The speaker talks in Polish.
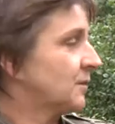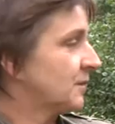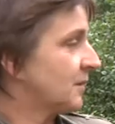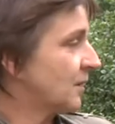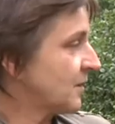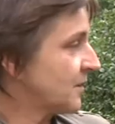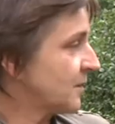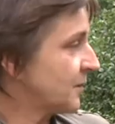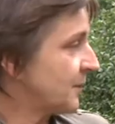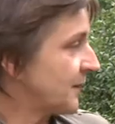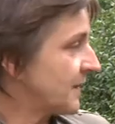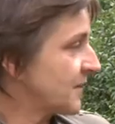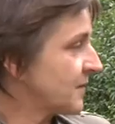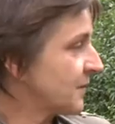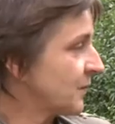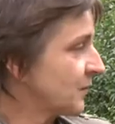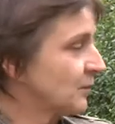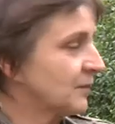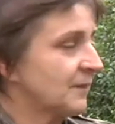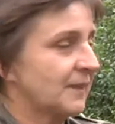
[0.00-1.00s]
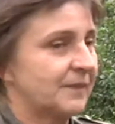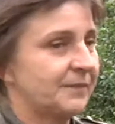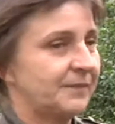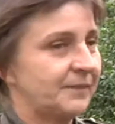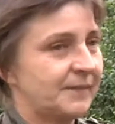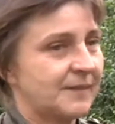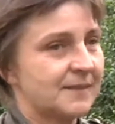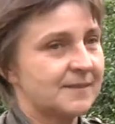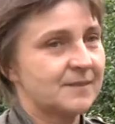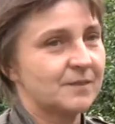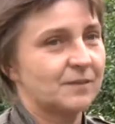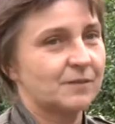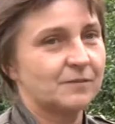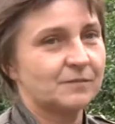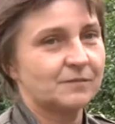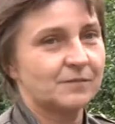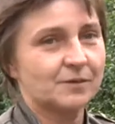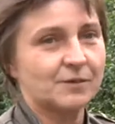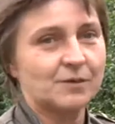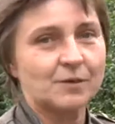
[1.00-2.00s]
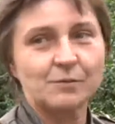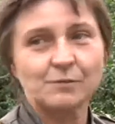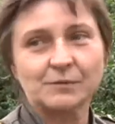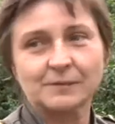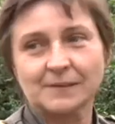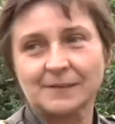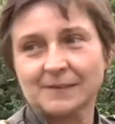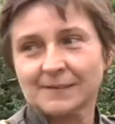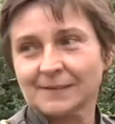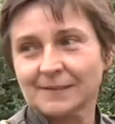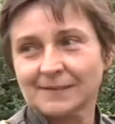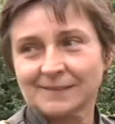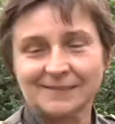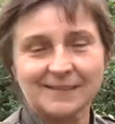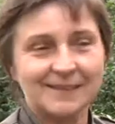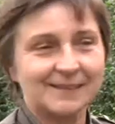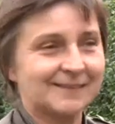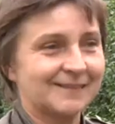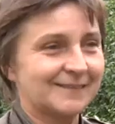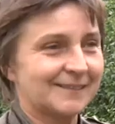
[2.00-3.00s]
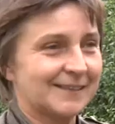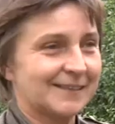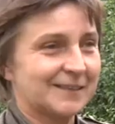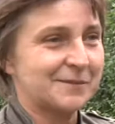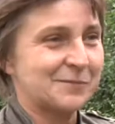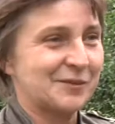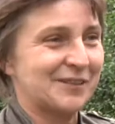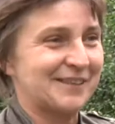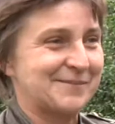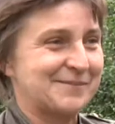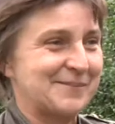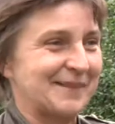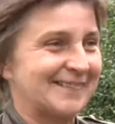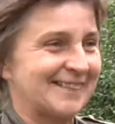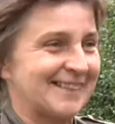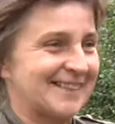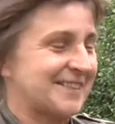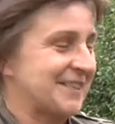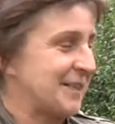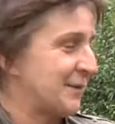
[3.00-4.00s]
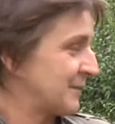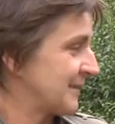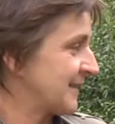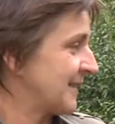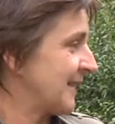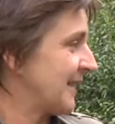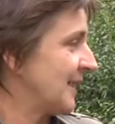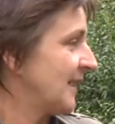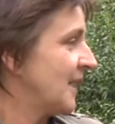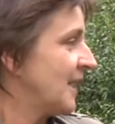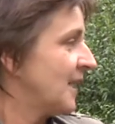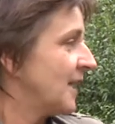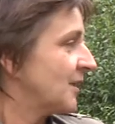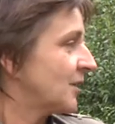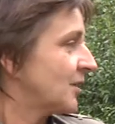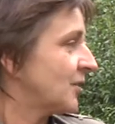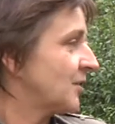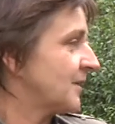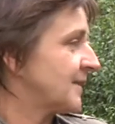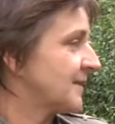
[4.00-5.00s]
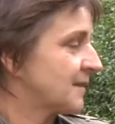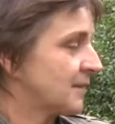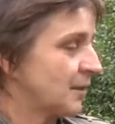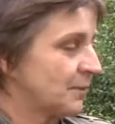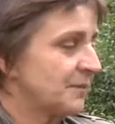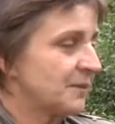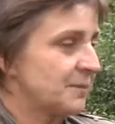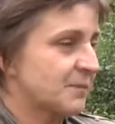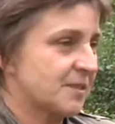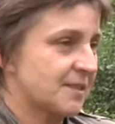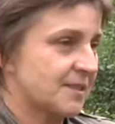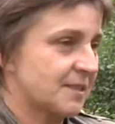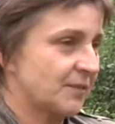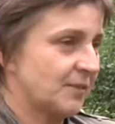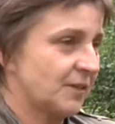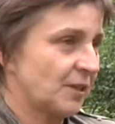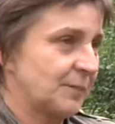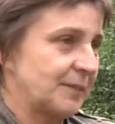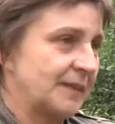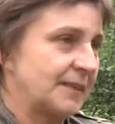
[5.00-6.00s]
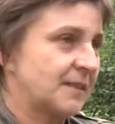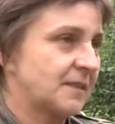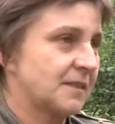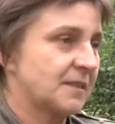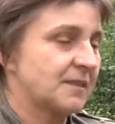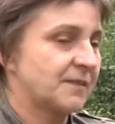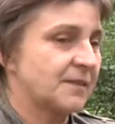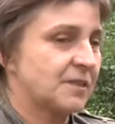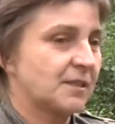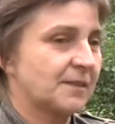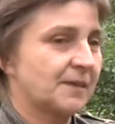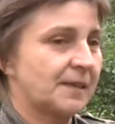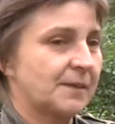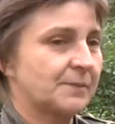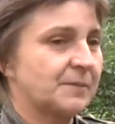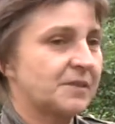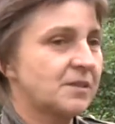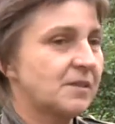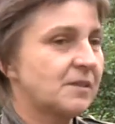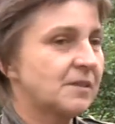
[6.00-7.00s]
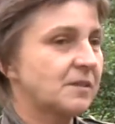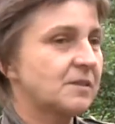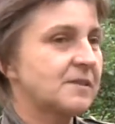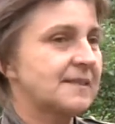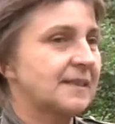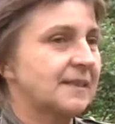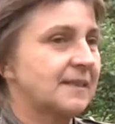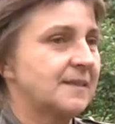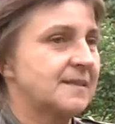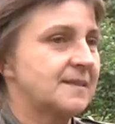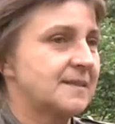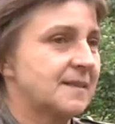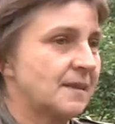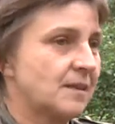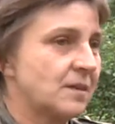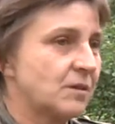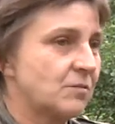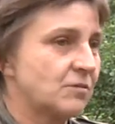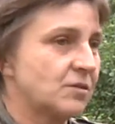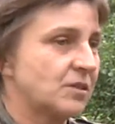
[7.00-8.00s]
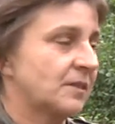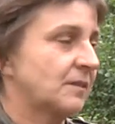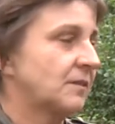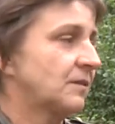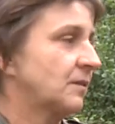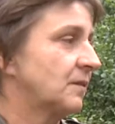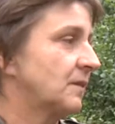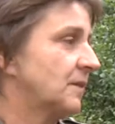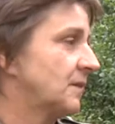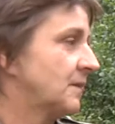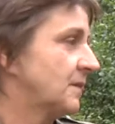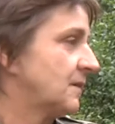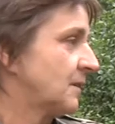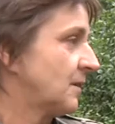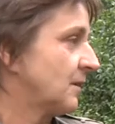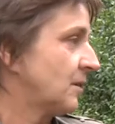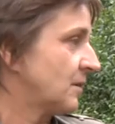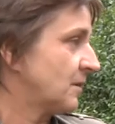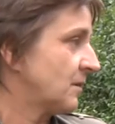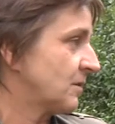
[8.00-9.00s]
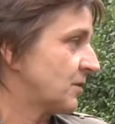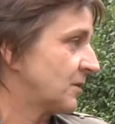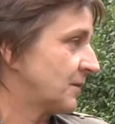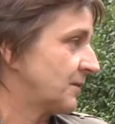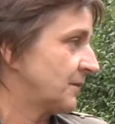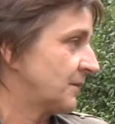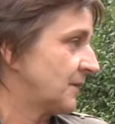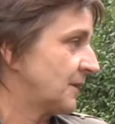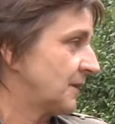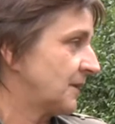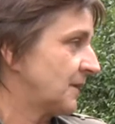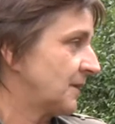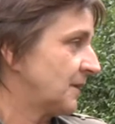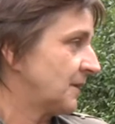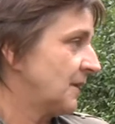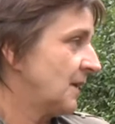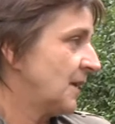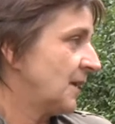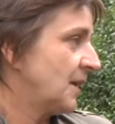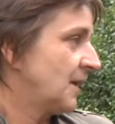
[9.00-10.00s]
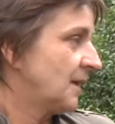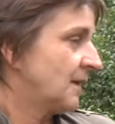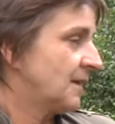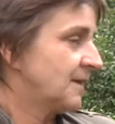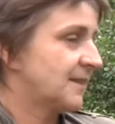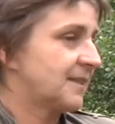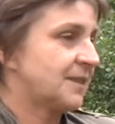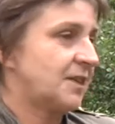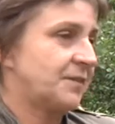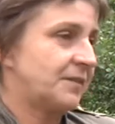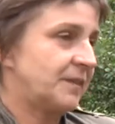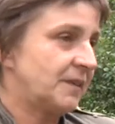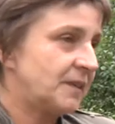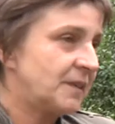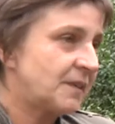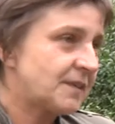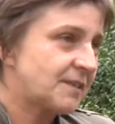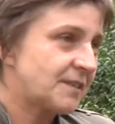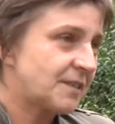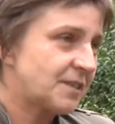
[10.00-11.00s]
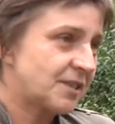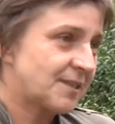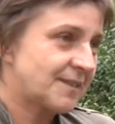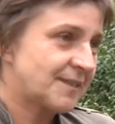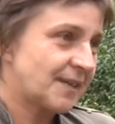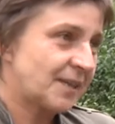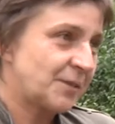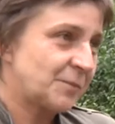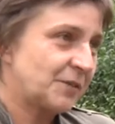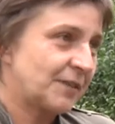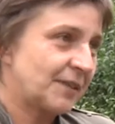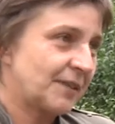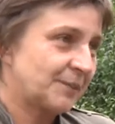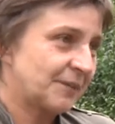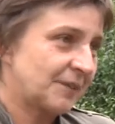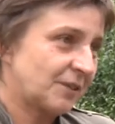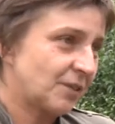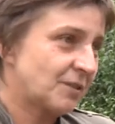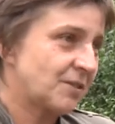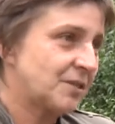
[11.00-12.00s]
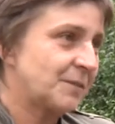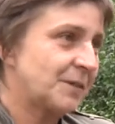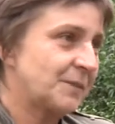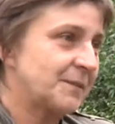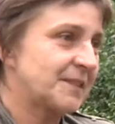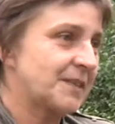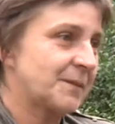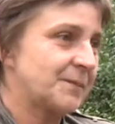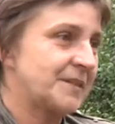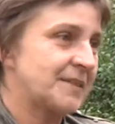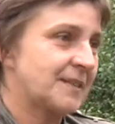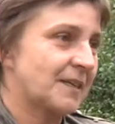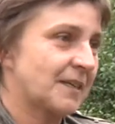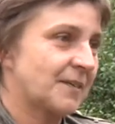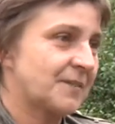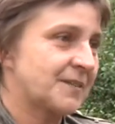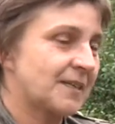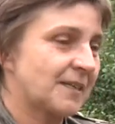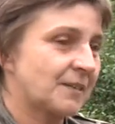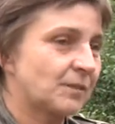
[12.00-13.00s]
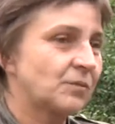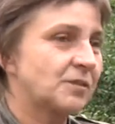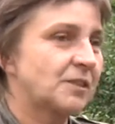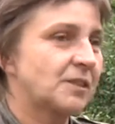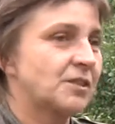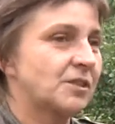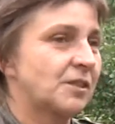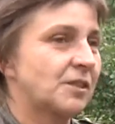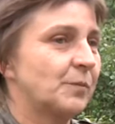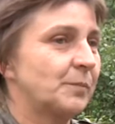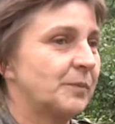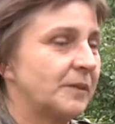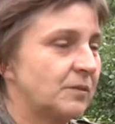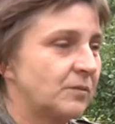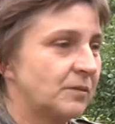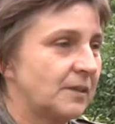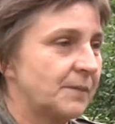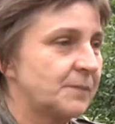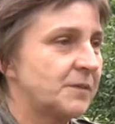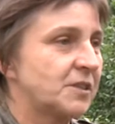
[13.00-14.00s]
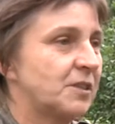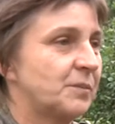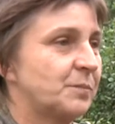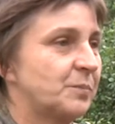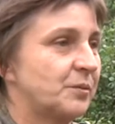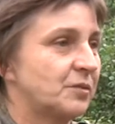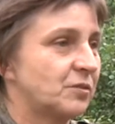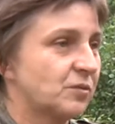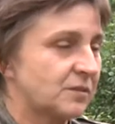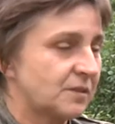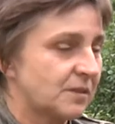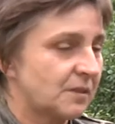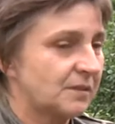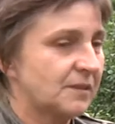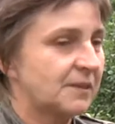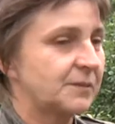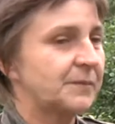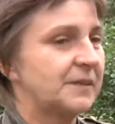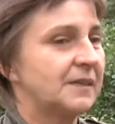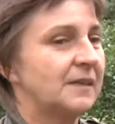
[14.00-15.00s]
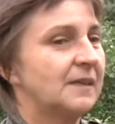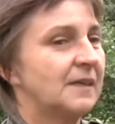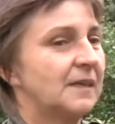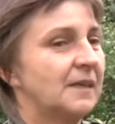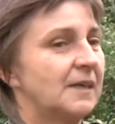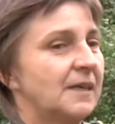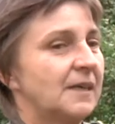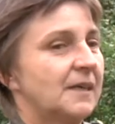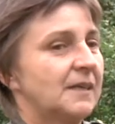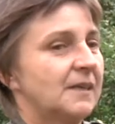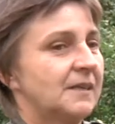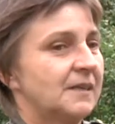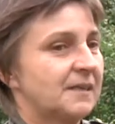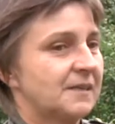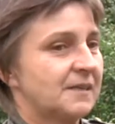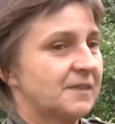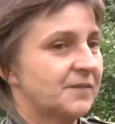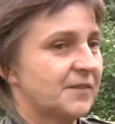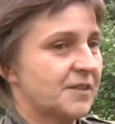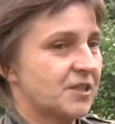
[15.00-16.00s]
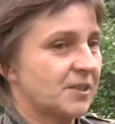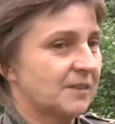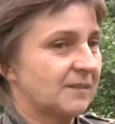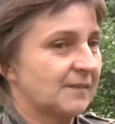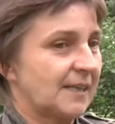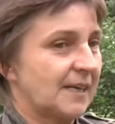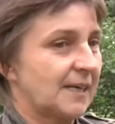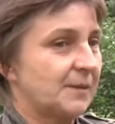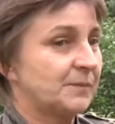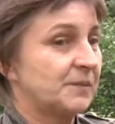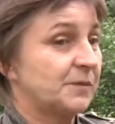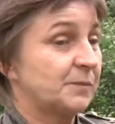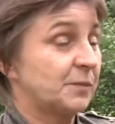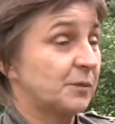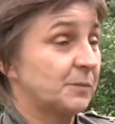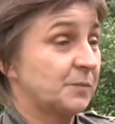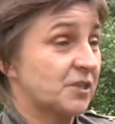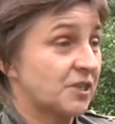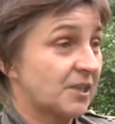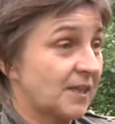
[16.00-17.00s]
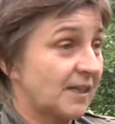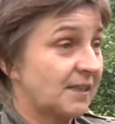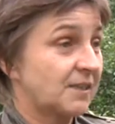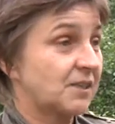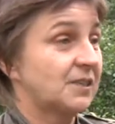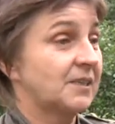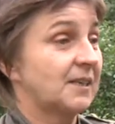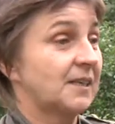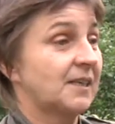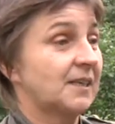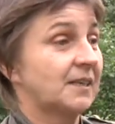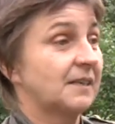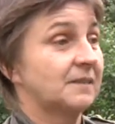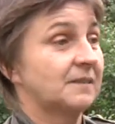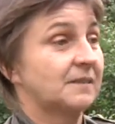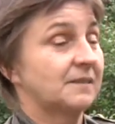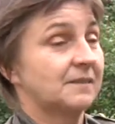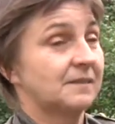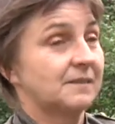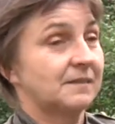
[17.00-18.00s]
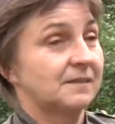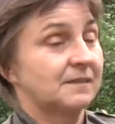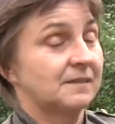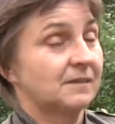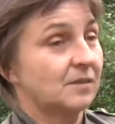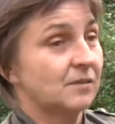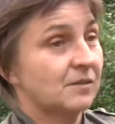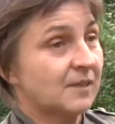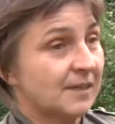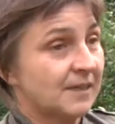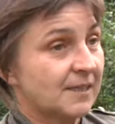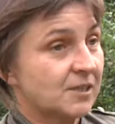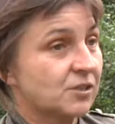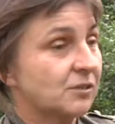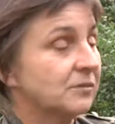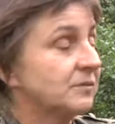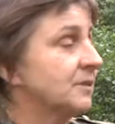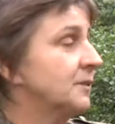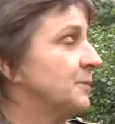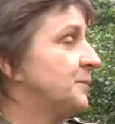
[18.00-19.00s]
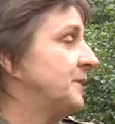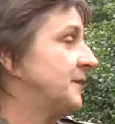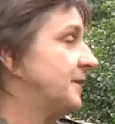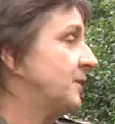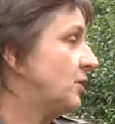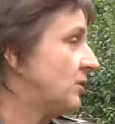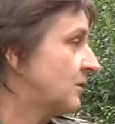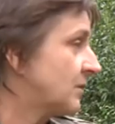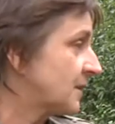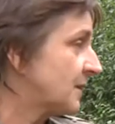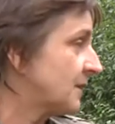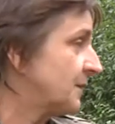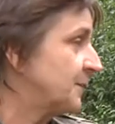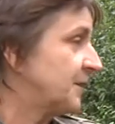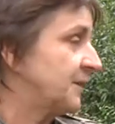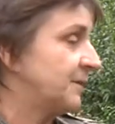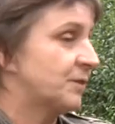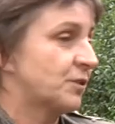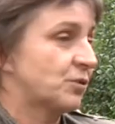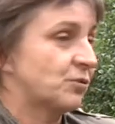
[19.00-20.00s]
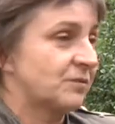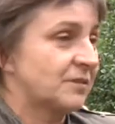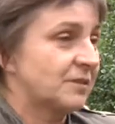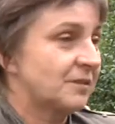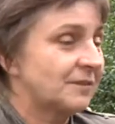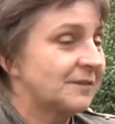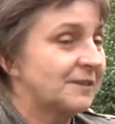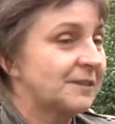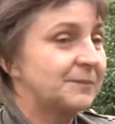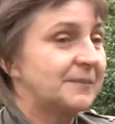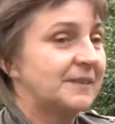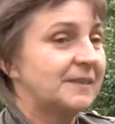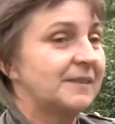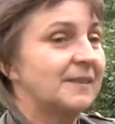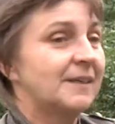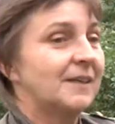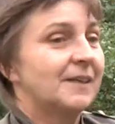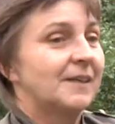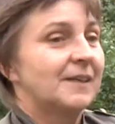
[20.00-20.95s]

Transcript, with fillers: To, co Państwo tutaj widzą wokoło na, na, na, na mojej biednej działce, to jest dom tymczasowej opieki nad zwierzętami, czyli to jest taki zalążek, to jest to, czym my z definicji się zajmujemy. To, co mamy zapisane w statucie, czyli opiekujemy się porzuconymi e, zwierzętami po przejściach, e, okaleczonymi, chorymi, wyrzuconymi.